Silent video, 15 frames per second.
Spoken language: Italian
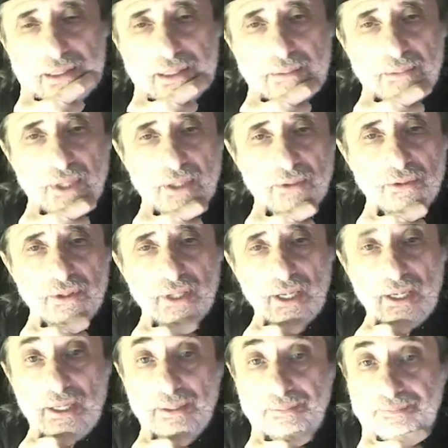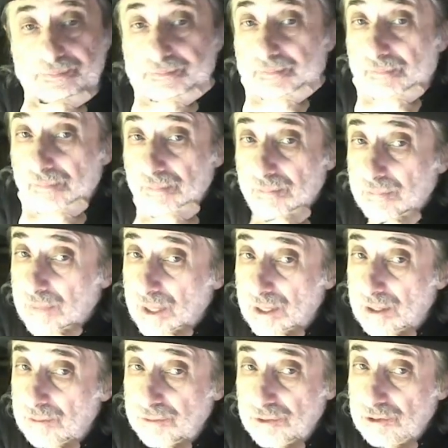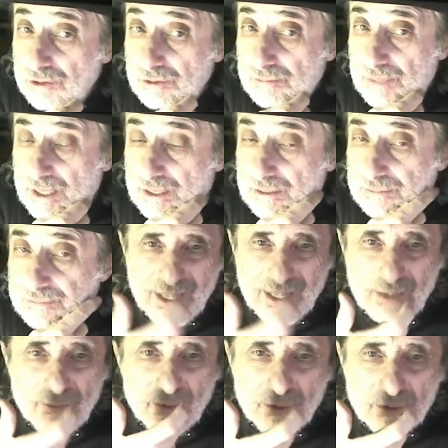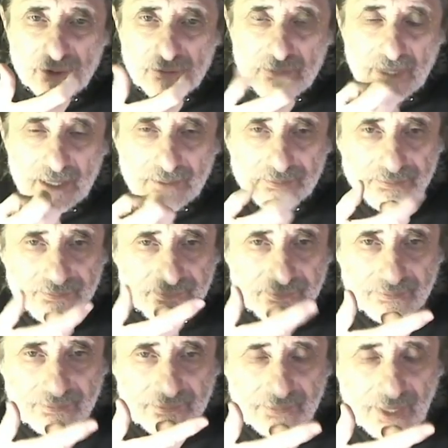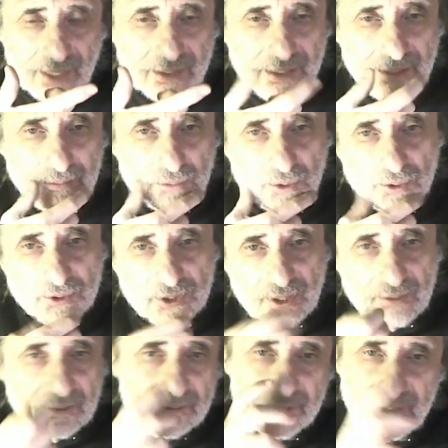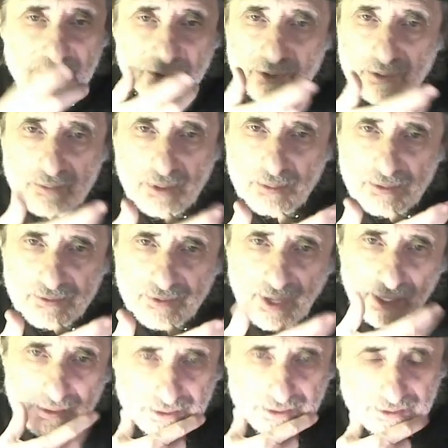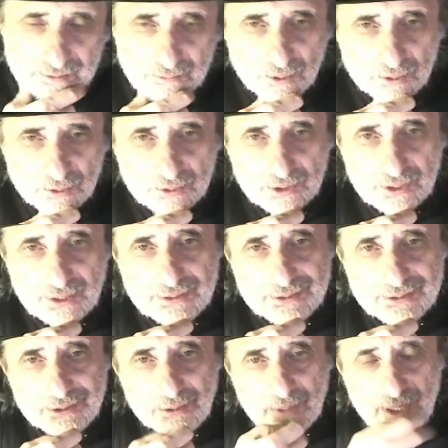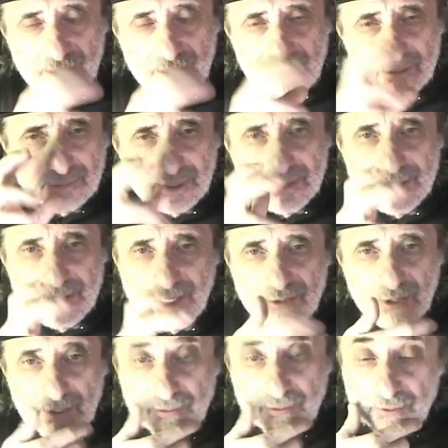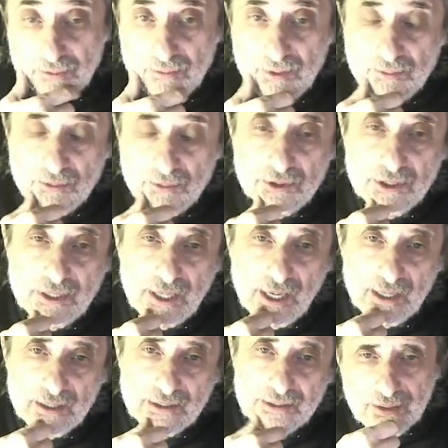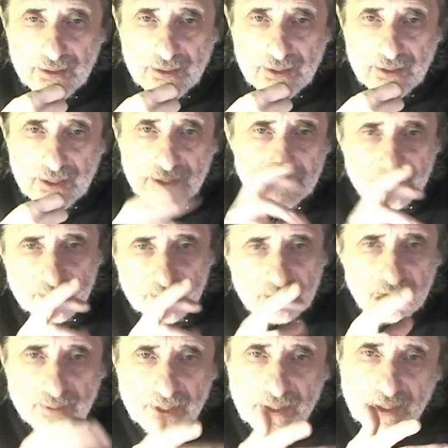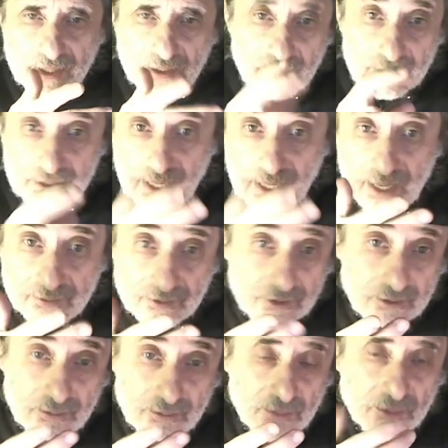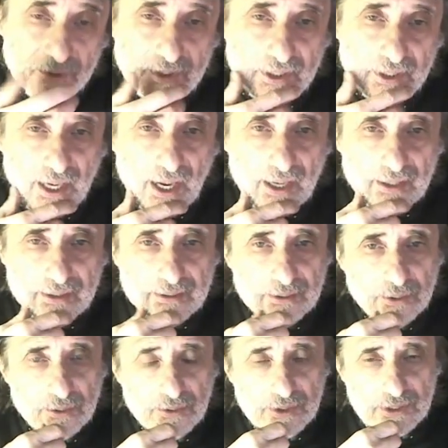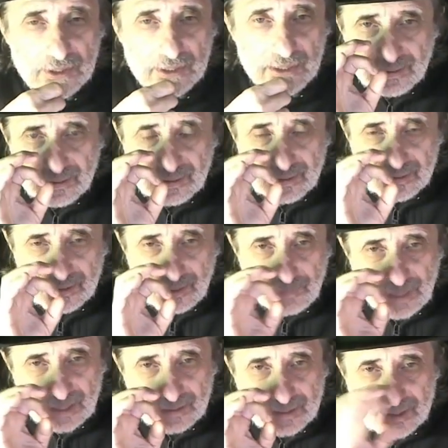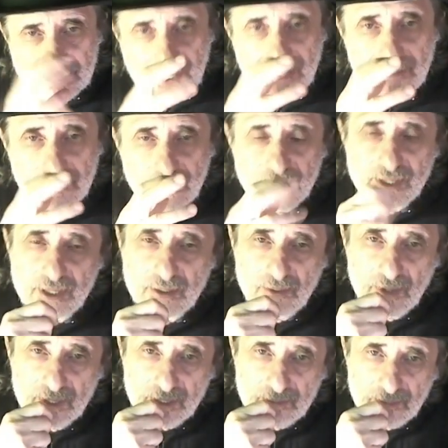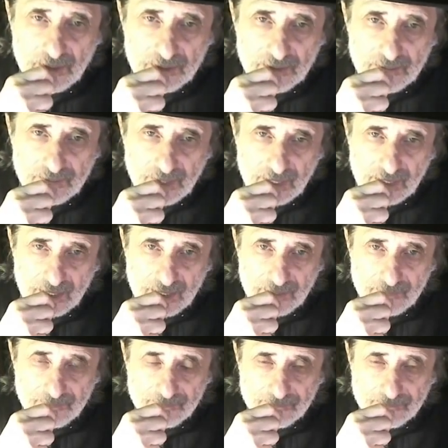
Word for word: mi aiuta la forma, la forma anche in musica. Il discorso non è più facile in musica, insomma, no? pensando alle forme musicali e soprattutto pensando a tre forme musicali in cui la parte semplice in qualche modo viene